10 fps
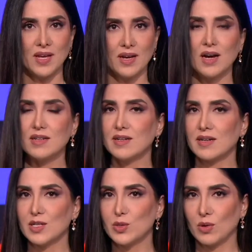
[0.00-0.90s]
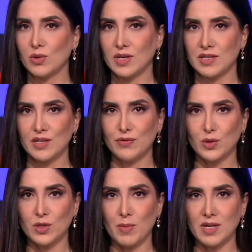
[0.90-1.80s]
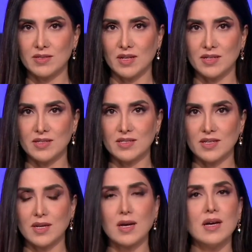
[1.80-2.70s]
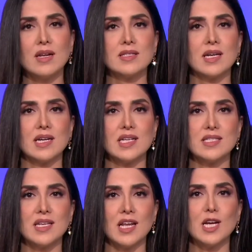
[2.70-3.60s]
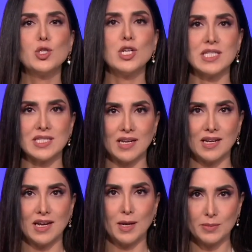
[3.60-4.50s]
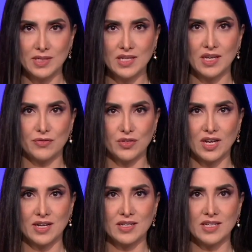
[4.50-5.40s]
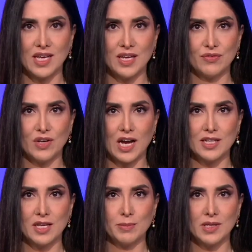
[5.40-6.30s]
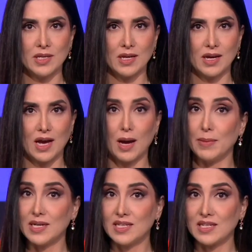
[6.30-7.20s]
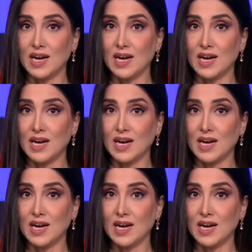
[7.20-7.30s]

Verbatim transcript: أعلن الرئيس الأوكراني فلوديمير زيلينسكي إقالة رئيس الأجهزة الأمنية في خاركييف لعدم عمله